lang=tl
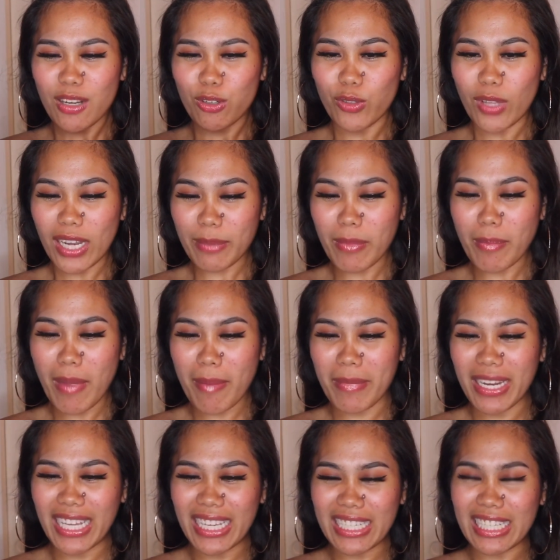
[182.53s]
kunwari
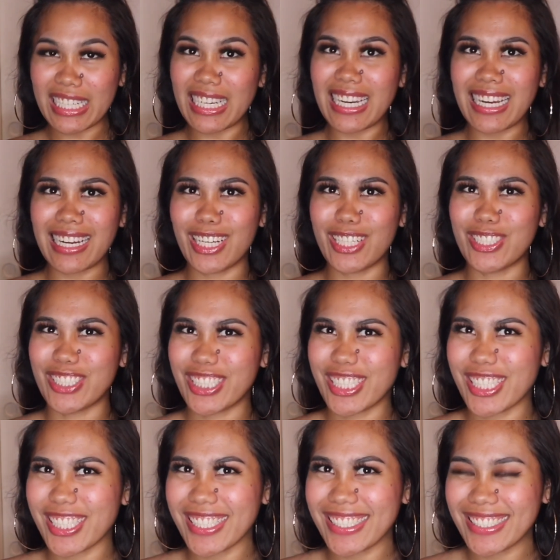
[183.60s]
mamamalingkit ka lang,
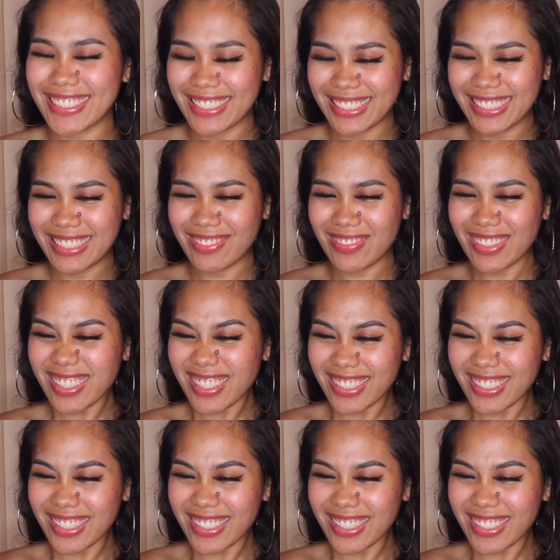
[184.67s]
ganun. Ang